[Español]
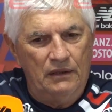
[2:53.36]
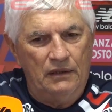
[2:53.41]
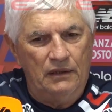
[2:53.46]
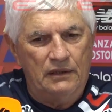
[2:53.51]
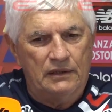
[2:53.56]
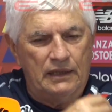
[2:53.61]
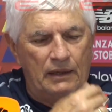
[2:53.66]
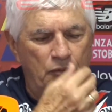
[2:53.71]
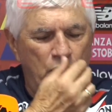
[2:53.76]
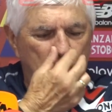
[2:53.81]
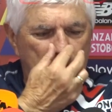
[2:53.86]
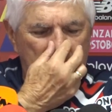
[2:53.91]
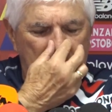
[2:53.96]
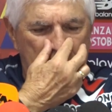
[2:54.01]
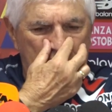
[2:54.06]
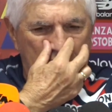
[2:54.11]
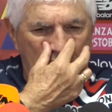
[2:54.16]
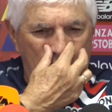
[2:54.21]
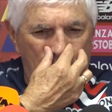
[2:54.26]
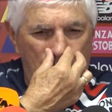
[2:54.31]
Estamos
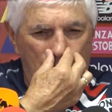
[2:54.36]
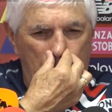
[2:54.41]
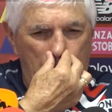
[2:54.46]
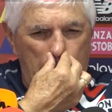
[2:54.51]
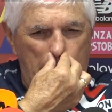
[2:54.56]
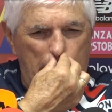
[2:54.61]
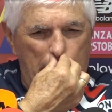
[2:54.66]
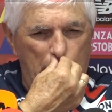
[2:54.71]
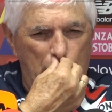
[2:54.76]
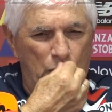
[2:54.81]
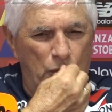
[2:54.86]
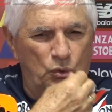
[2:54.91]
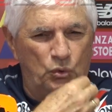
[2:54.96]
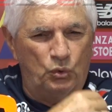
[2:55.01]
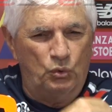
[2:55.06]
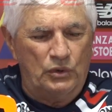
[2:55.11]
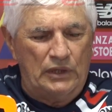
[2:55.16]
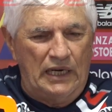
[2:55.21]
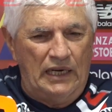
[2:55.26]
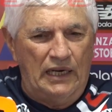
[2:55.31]
tratando de que no
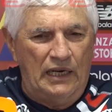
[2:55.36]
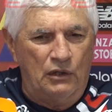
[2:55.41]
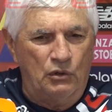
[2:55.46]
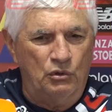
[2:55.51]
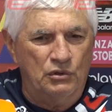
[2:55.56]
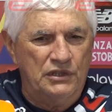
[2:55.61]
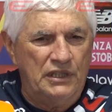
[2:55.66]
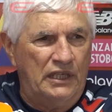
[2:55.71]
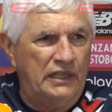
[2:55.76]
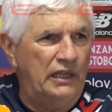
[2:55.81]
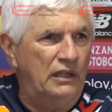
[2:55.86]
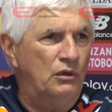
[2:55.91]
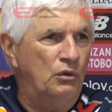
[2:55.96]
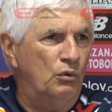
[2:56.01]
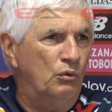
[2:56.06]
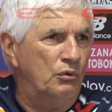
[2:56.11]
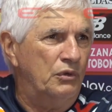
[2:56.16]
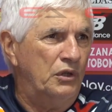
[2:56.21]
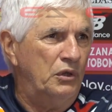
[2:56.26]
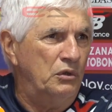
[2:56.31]
ocurran las cosas que han
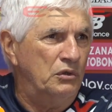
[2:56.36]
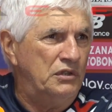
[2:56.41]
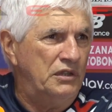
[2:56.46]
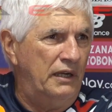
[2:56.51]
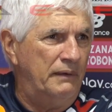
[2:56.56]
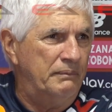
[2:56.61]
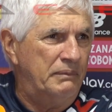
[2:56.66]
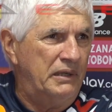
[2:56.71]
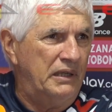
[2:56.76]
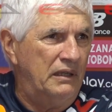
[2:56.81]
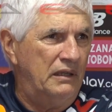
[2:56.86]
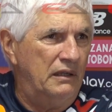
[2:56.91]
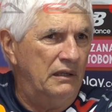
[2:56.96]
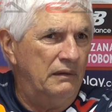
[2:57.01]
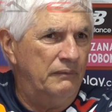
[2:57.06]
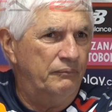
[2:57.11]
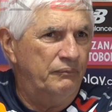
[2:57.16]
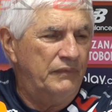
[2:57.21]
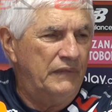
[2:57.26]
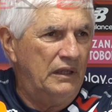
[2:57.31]
ocurrido siempre
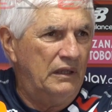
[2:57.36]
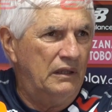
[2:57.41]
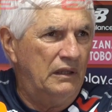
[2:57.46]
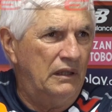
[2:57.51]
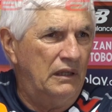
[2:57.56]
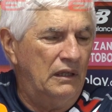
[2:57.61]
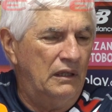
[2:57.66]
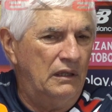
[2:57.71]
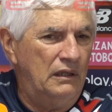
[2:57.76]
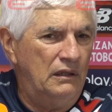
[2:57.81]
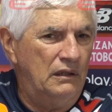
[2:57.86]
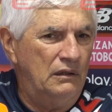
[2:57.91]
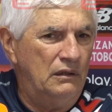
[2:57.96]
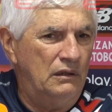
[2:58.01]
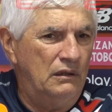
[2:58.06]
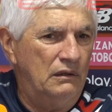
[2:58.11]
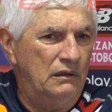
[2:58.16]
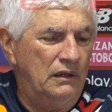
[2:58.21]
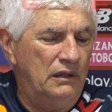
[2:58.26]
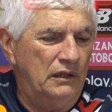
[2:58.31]
en
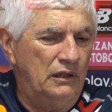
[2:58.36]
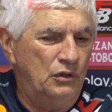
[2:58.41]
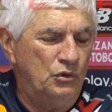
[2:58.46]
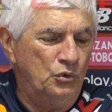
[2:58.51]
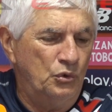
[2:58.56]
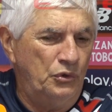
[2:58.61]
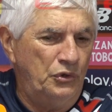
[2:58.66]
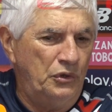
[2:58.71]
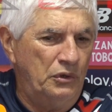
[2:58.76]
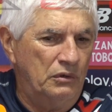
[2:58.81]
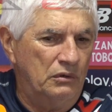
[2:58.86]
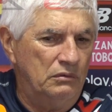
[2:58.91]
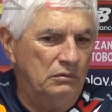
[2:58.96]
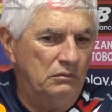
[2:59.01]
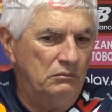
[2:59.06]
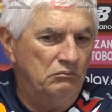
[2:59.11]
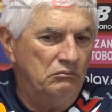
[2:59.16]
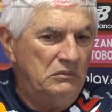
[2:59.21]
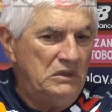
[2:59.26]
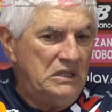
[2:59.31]
el, Junior
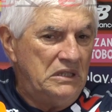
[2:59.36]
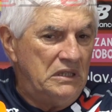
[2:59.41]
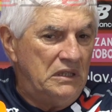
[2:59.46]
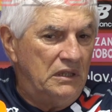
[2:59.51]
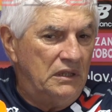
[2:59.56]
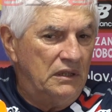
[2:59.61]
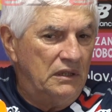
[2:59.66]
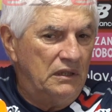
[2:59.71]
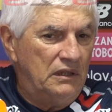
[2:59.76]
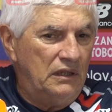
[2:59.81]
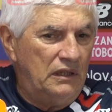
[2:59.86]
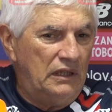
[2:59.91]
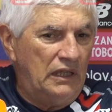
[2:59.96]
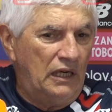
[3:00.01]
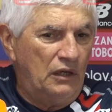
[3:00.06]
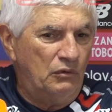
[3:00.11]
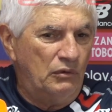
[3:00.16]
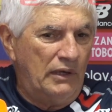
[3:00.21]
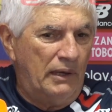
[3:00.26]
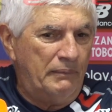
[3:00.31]
y
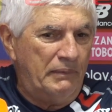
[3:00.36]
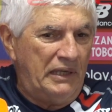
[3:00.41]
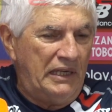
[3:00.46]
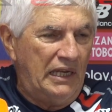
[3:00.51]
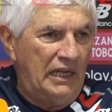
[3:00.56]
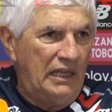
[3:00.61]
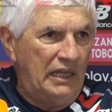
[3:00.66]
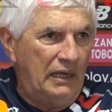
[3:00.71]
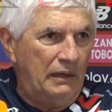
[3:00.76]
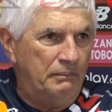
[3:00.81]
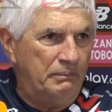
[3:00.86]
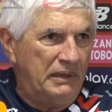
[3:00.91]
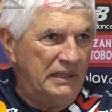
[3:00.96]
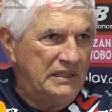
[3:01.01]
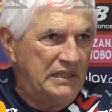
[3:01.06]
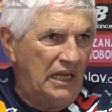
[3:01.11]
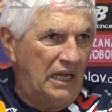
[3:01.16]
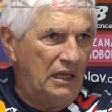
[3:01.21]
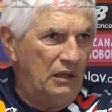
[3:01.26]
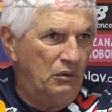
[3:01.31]
darle una mirada al
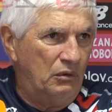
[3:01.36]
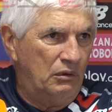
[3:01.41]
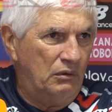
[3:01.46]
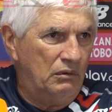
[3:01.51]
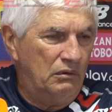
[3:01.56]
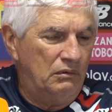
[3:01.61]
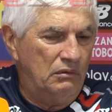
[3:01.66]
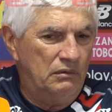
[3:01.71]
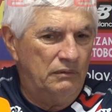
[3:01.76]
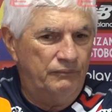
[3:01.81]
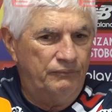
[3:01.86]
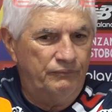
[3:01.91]
pasado